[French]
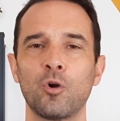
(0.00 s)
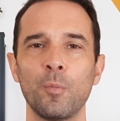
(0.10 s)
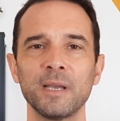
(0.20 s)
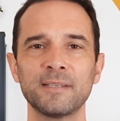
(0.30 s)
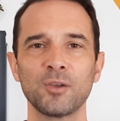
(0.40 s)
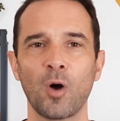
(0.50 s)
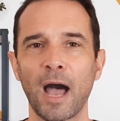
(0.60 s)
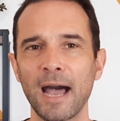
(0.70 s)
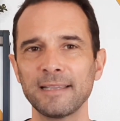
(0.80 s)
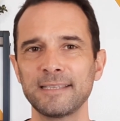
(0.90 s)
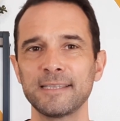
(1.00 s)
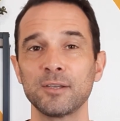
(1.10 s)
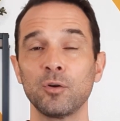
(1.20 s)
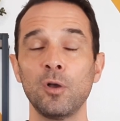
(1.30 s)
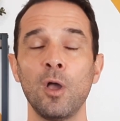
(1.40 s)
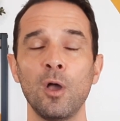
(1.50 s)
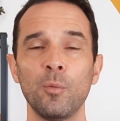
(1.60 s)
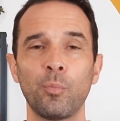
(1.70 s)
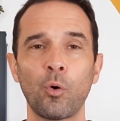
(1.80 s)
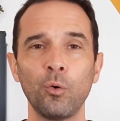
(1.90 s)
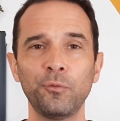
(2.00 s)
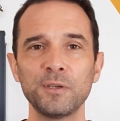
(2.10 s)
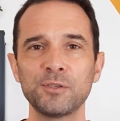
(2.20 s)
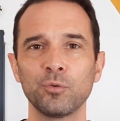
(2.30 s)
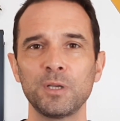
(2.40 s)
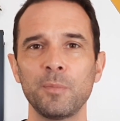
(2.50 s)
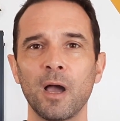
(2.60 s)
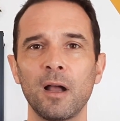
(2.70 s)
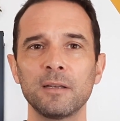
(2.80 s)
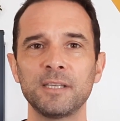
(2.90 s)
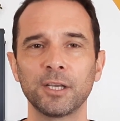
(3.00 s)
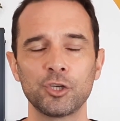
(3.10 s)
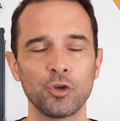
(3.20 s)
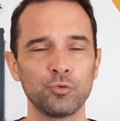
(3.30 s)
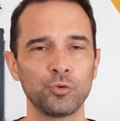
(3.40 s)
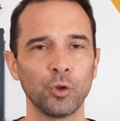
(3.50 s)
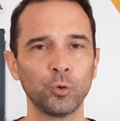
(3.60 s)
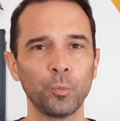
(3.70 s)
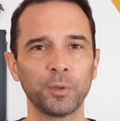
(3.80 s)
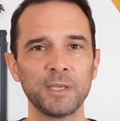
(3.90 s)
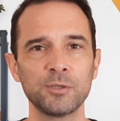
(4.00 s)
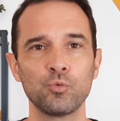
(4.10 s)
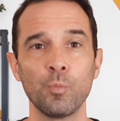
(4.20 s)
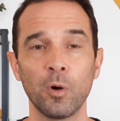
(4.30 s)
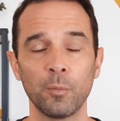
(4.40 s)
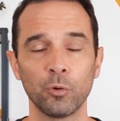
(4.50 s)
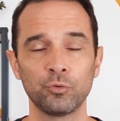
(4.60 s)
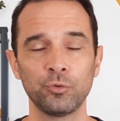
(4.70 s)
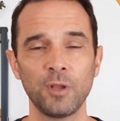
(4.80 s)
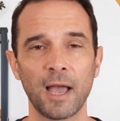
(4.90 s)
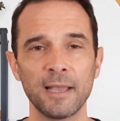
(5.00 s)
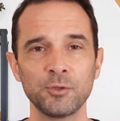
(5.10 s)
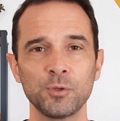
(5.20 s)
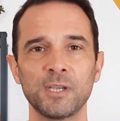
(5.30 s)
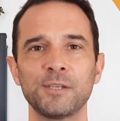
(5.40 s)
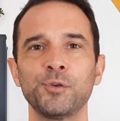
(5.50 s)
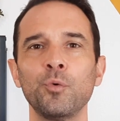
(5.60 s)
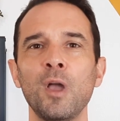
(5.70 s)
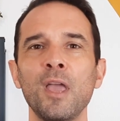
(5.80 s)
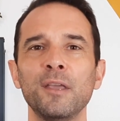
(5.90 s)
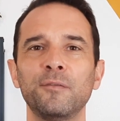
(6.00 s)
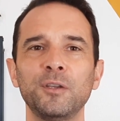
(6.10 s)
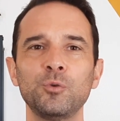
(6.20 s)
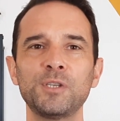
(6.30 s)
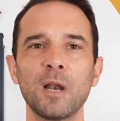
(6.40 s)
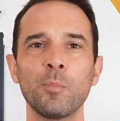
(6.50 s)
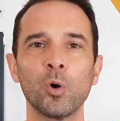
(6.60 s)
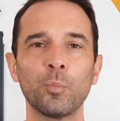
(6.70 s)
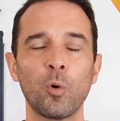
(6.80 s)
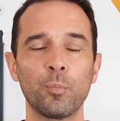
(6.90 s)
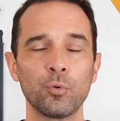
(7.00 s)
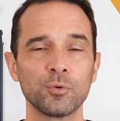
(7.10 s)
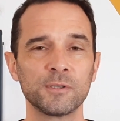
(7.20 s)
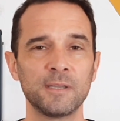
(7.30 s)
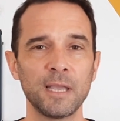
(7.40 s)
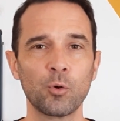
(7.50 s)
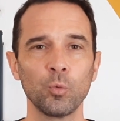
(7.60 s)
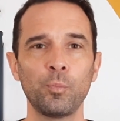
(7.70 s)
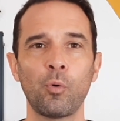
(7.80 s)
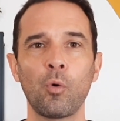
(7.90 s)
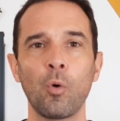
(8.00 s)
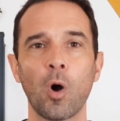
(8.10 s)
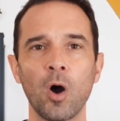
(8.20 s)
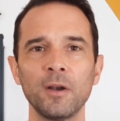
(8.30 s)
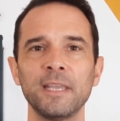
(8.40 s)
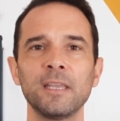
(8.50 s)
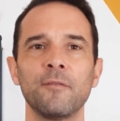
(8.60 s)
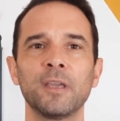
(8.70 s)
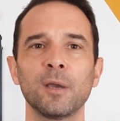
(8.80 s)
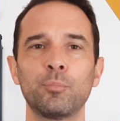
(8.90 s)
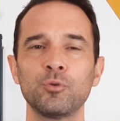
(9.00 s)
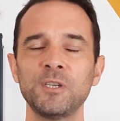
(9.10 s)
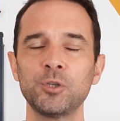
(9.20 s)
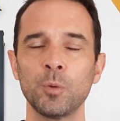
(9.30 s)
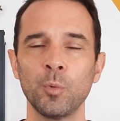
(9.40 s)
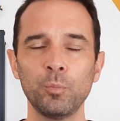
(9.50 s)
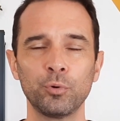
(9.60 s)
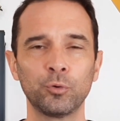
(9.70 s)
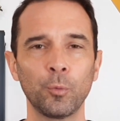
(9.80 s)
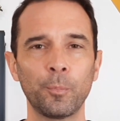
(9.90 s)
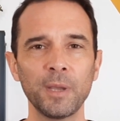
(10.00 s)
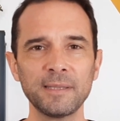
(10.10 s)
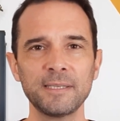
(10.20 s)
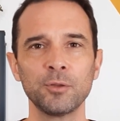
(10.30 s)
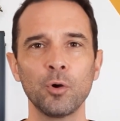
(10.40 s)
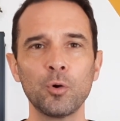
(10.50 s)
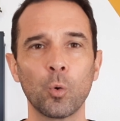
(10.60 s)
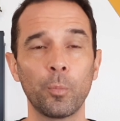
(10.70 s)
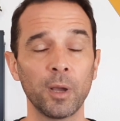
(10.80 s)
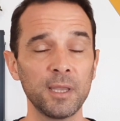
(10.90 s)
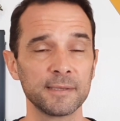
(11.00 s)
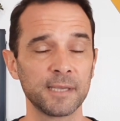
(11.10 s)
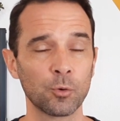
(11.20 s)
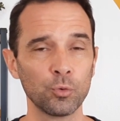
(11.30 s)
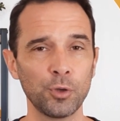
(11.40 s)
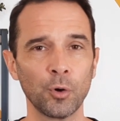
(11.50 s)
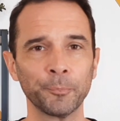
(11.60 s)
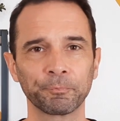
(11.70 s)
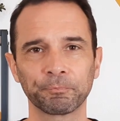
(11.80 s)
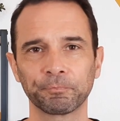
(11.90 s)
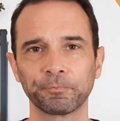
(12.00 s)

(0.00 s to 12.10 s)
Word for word: commerçant, artisan, profession libérale, dirigeant d'une entreprise ou membre d'une association, Fiducial Bank propose des comptes pro en ligne avec un positionnement plutôt pertinent comparé à ses concurrents.